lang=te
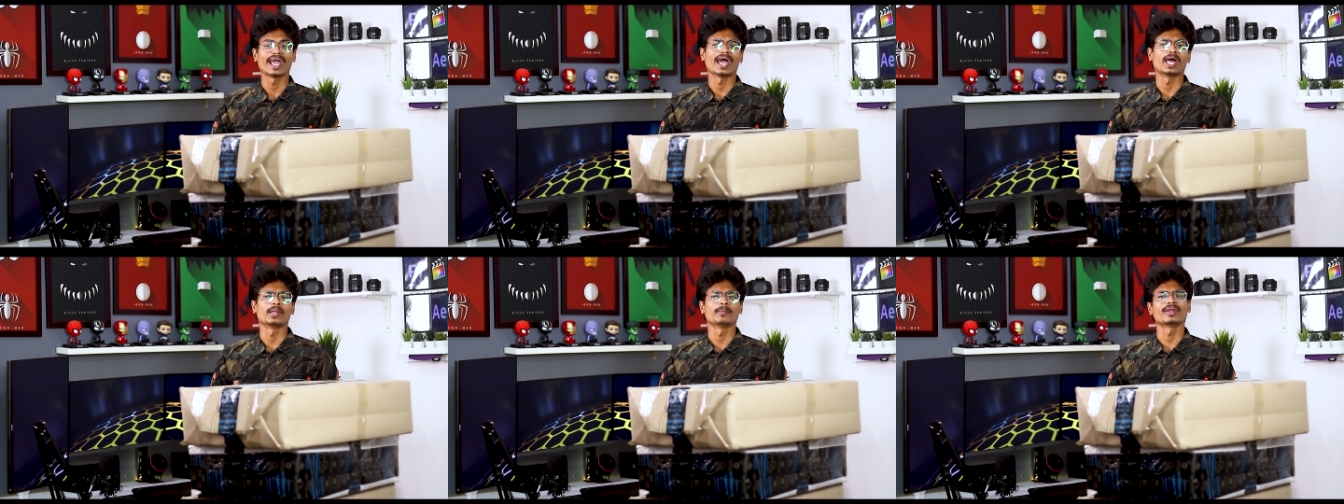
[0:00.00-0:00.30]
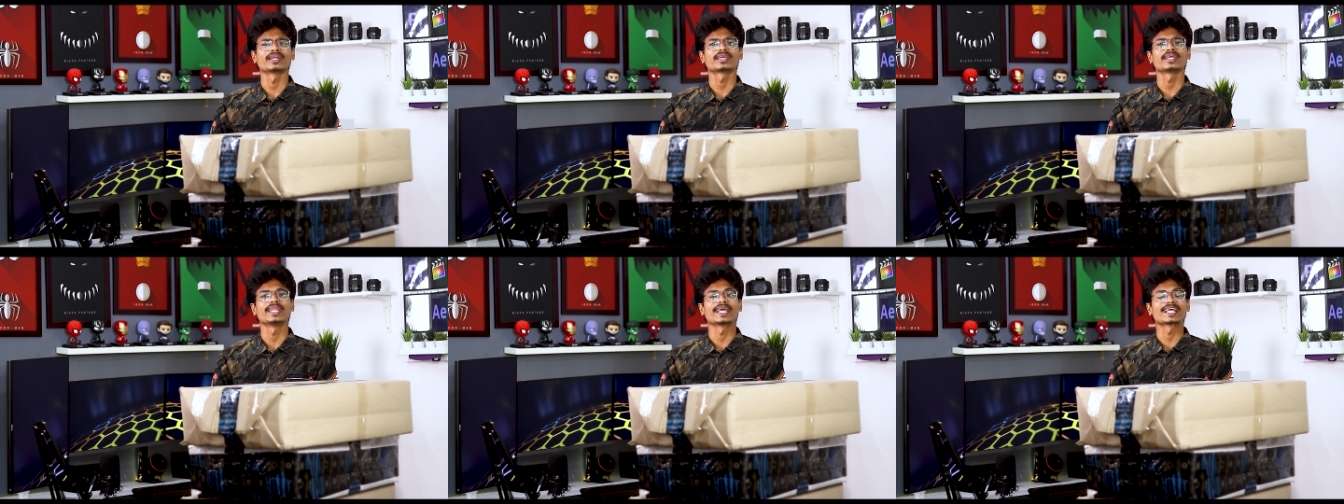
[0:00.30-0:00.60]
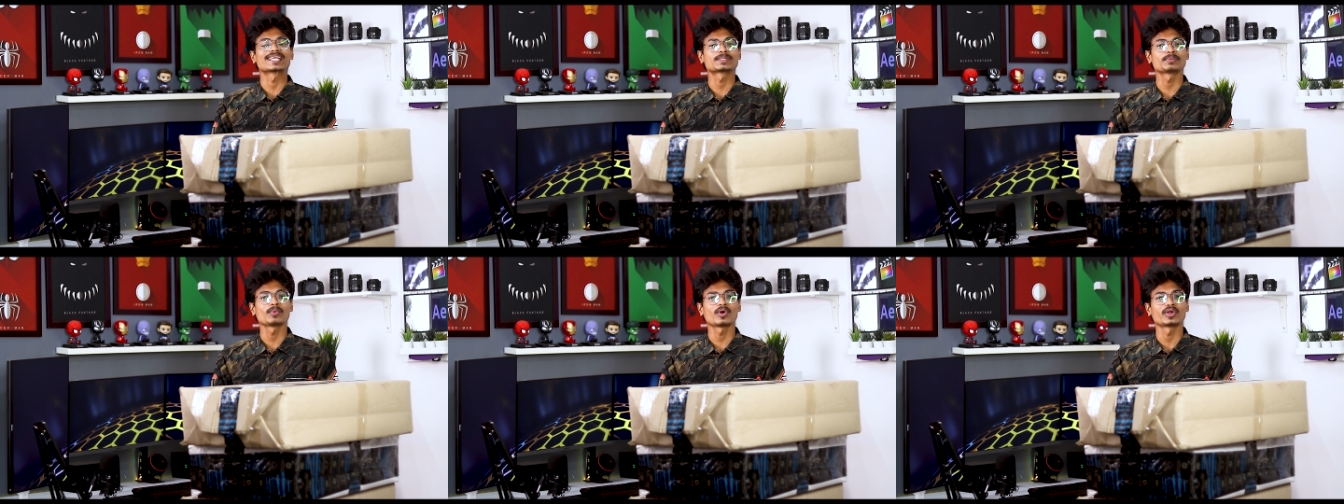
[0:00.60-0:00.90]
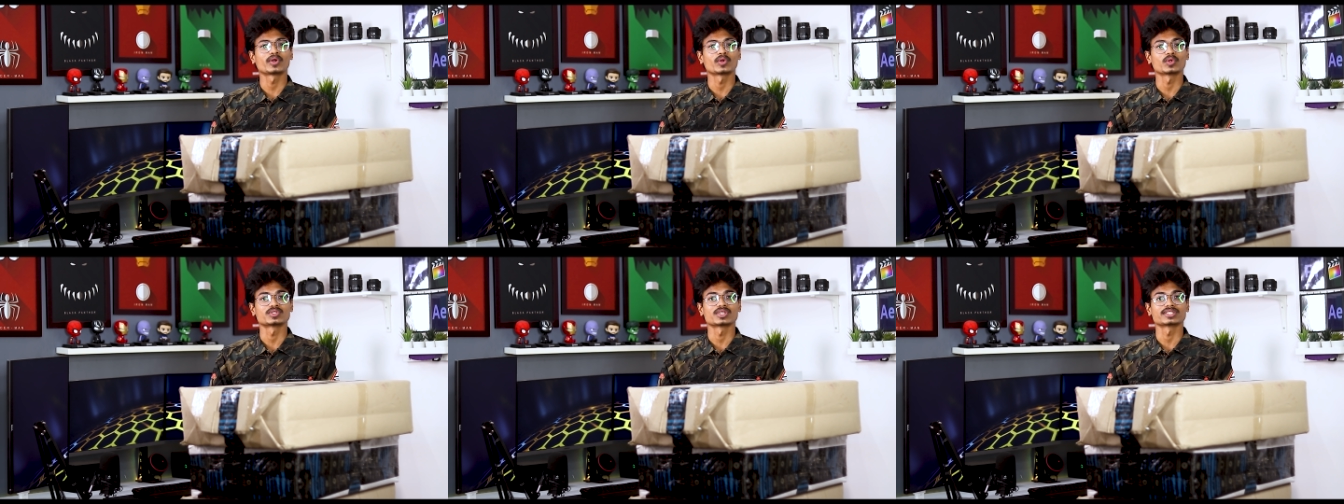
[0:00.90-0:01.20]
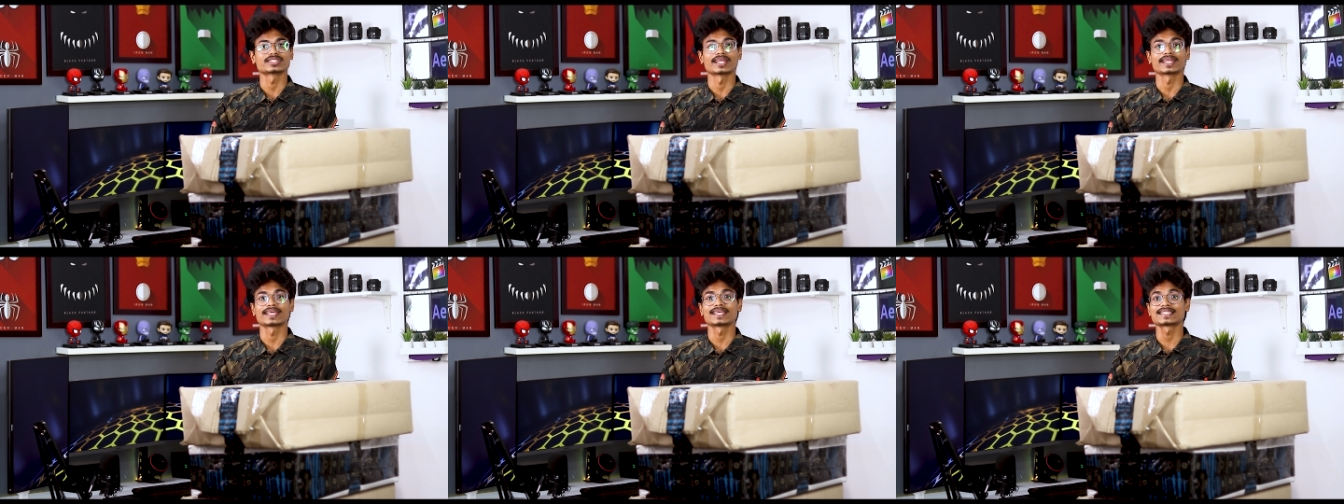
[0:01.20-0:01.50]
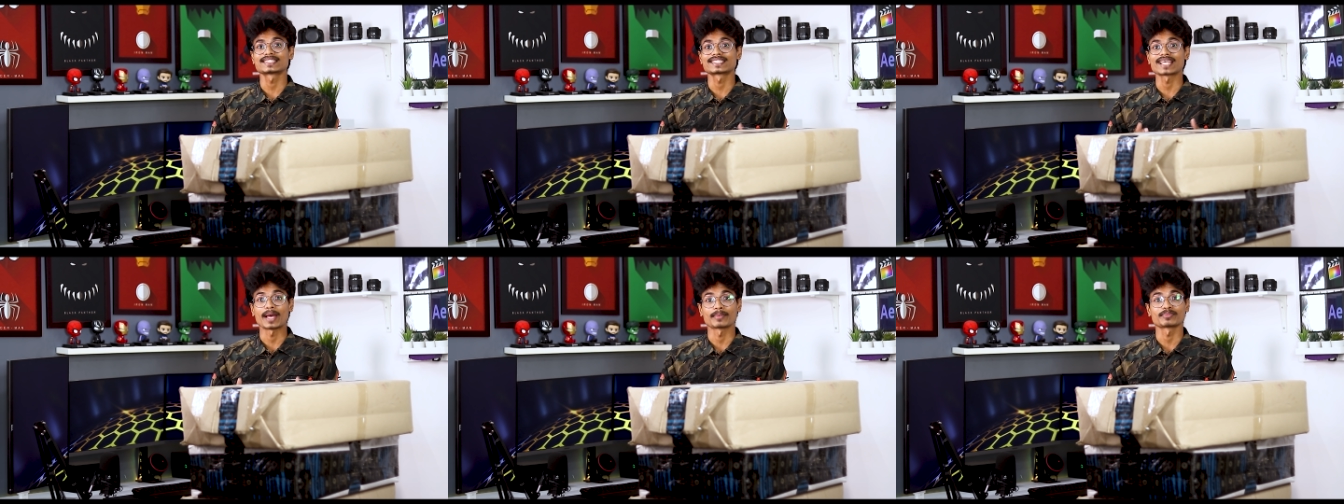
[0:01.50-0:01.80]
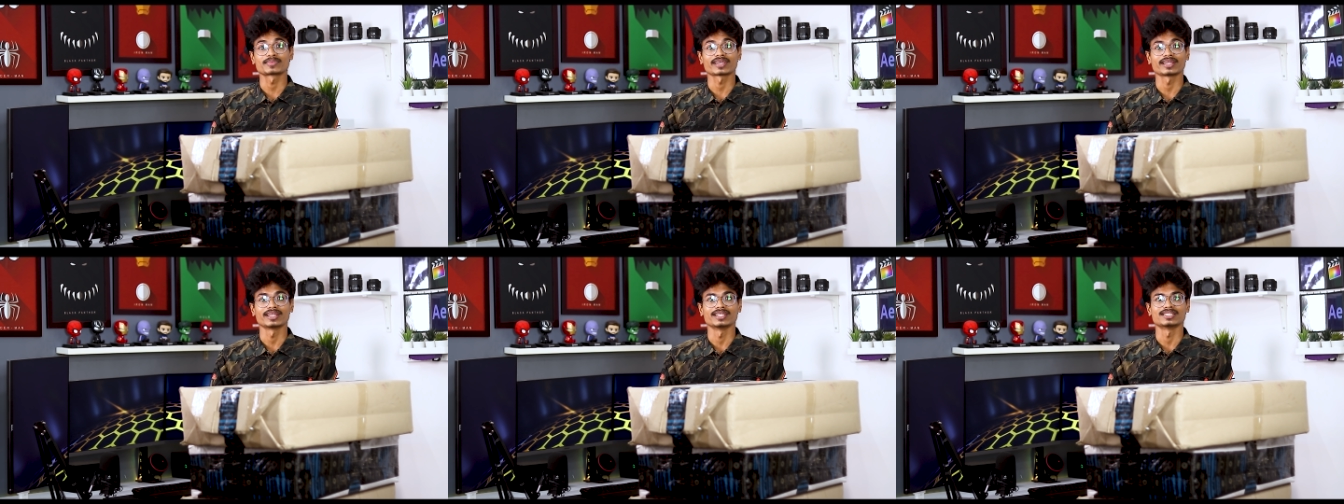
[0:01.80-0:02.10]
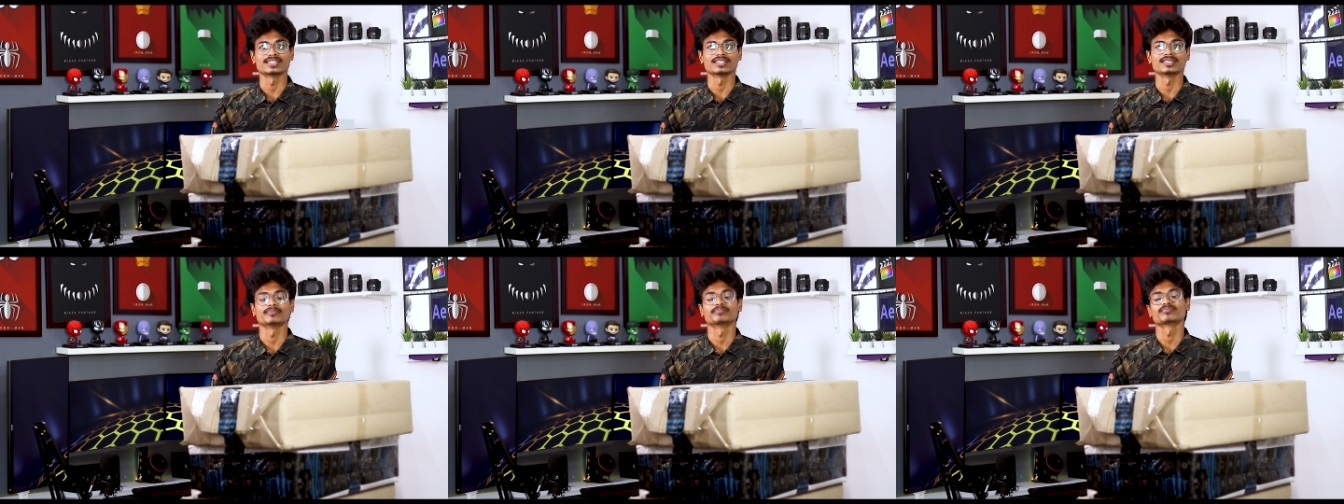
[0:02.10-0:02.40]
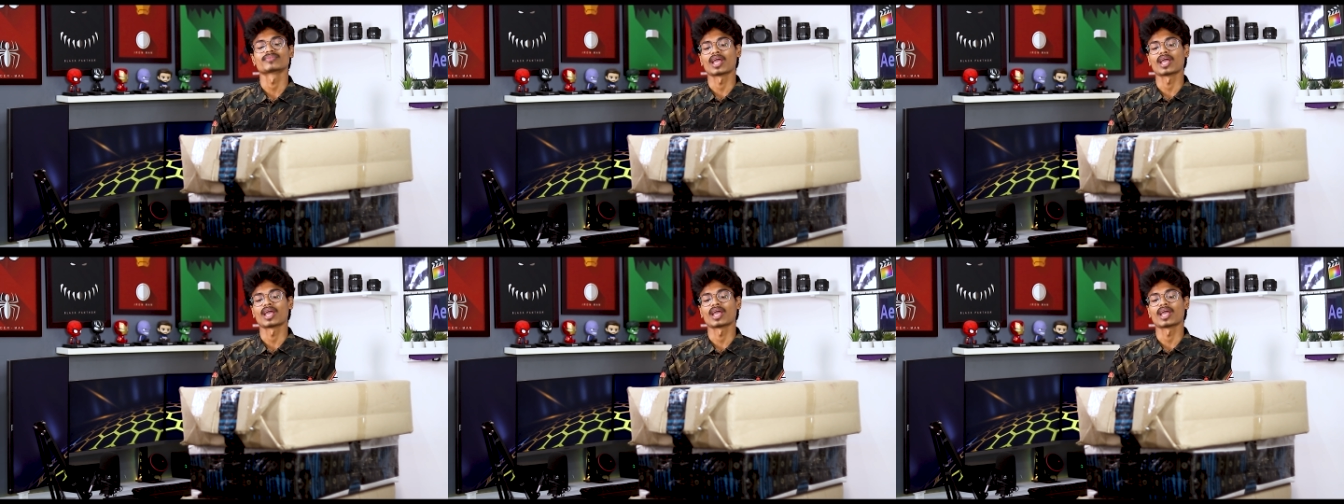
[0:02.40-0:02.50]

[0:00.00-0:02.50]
అండ్ మనకి నెక్స్ట్ మానిటర్ వచ్చేసరికి శాంసంగ్ నుంచి